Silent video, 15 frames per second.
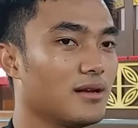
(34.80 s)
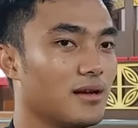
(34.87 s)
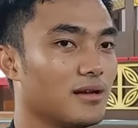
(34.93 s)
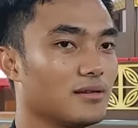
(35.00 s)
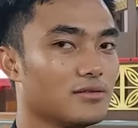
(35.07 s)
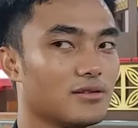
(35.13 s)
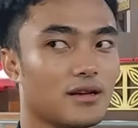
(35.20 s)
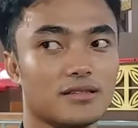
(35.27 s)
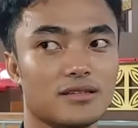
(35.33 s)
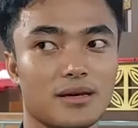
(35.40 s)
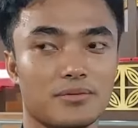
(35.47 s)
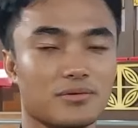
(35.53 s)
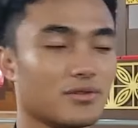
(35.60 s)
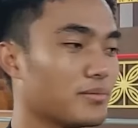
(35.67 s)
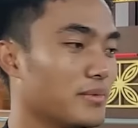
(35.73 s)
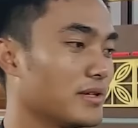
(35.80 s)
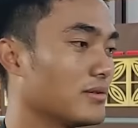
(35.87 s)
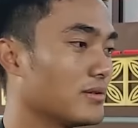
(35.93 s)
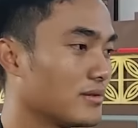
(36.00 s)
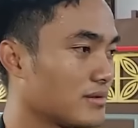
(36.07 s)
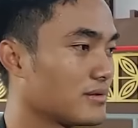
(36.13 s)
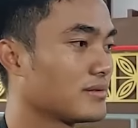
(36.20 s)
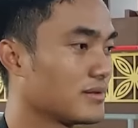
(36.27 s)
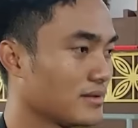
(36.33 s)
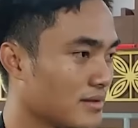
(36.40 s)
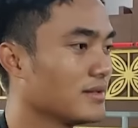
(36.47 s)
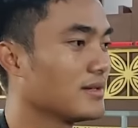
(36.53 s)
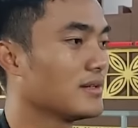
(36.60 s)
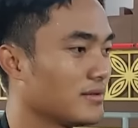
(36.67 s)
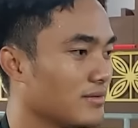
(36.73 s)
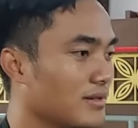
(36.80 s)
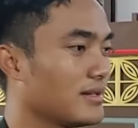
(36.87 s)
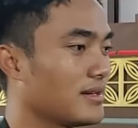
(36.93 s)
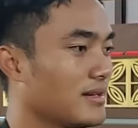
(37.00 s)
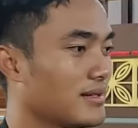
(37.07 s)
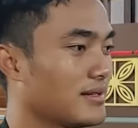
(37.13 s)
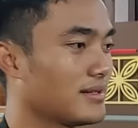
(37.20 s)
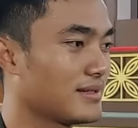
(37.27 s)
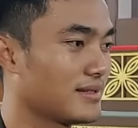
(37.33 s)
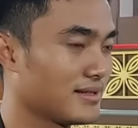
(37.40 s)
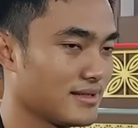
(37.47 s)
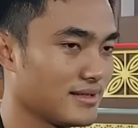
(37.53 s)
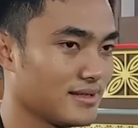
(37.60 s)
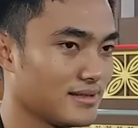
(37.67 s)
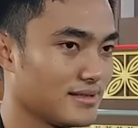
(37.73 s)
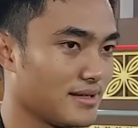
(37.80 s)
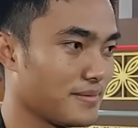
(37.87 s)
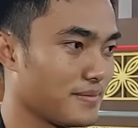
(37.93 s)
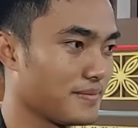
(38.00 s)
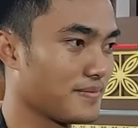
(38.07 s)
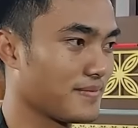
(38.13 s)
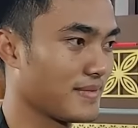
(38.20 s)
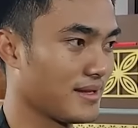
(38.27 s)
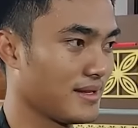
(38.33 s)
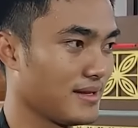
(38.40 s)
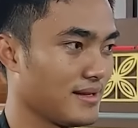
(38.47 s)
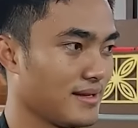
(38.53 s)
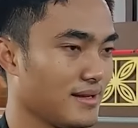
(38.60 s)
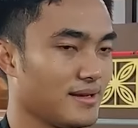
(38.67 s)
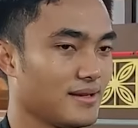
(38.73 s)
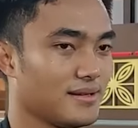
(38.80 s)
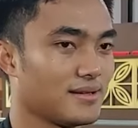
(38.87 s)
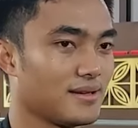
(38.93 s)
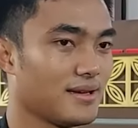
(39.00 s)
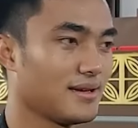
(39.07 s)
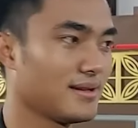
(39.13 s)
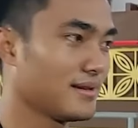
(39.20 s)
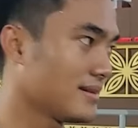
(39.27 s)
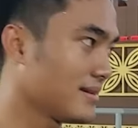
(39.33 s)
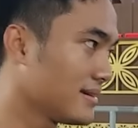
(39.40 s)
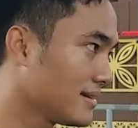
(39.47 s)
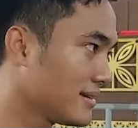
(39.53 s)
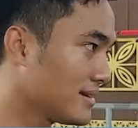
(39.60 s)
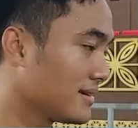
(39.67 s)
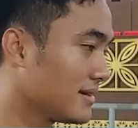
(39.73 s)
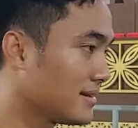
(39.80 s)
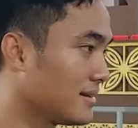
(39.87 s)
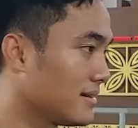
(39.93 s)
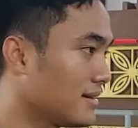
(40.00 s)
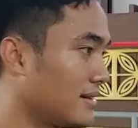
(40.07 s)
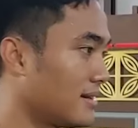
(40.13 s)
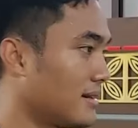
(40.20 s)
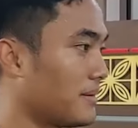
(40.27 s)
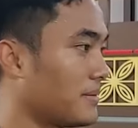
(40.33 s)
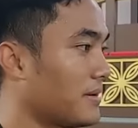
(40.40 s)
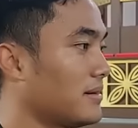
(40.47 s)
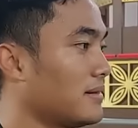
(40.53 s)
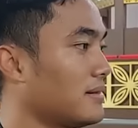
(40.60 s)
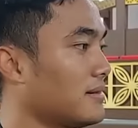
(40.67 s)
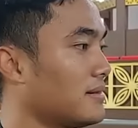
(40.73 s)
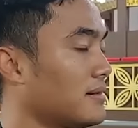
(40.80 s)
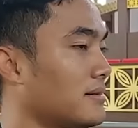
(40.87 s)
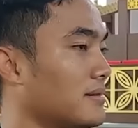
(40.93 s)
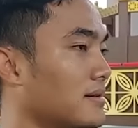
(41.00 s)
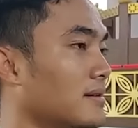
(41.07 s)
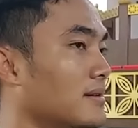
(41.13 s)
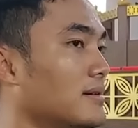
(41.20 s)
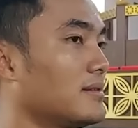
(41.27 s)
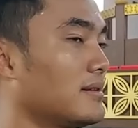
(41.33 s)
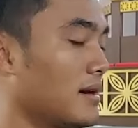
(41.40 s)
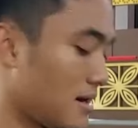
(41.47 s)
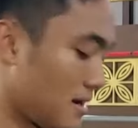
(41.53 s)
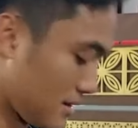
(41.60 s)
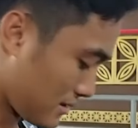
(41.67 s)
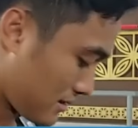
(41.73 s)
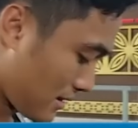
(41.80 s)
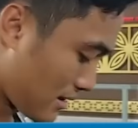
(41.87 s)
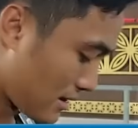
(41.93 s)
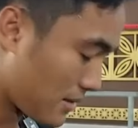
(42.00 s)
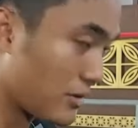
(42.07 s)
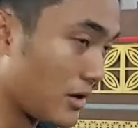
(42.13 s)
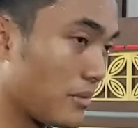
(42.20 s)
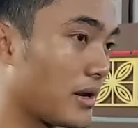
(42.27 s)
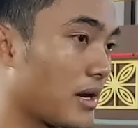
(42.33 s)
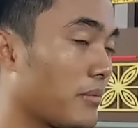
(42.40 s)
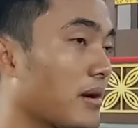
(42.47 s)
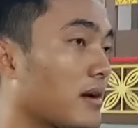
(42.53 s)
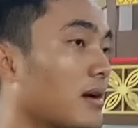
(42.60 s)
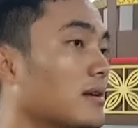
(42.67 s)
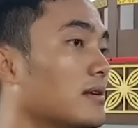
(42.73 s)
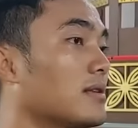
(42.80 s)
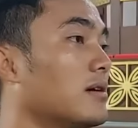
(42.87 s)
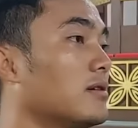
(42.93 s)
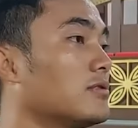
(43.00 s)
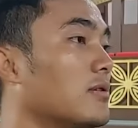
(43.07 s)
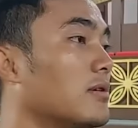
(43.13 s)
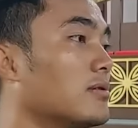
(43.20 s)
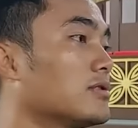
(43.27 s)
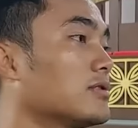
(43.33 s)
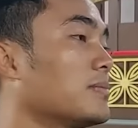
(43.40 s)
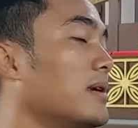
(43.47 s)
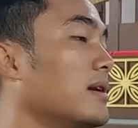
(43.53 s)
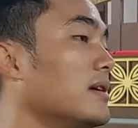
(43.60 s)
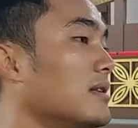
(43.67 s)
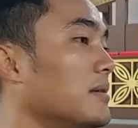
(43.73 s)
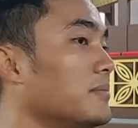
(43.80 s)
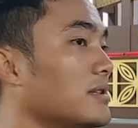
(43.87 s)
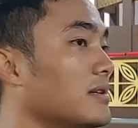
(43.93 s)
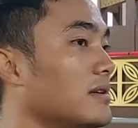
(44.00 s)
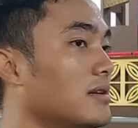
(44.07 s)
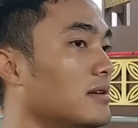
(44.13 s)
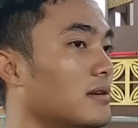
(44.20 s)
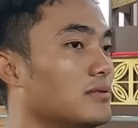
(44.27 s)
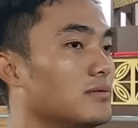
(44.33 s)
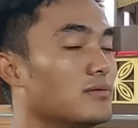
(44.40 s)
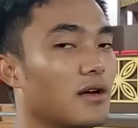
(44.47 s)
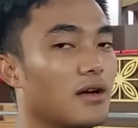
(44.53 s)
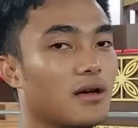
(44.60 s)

di Abdullah bin Khalifa Stadium, Doha. Gol tunggal Timnas Indonesia dicetak oleh Asnawi Mangkualam dari titik penalti pada menit ke-42.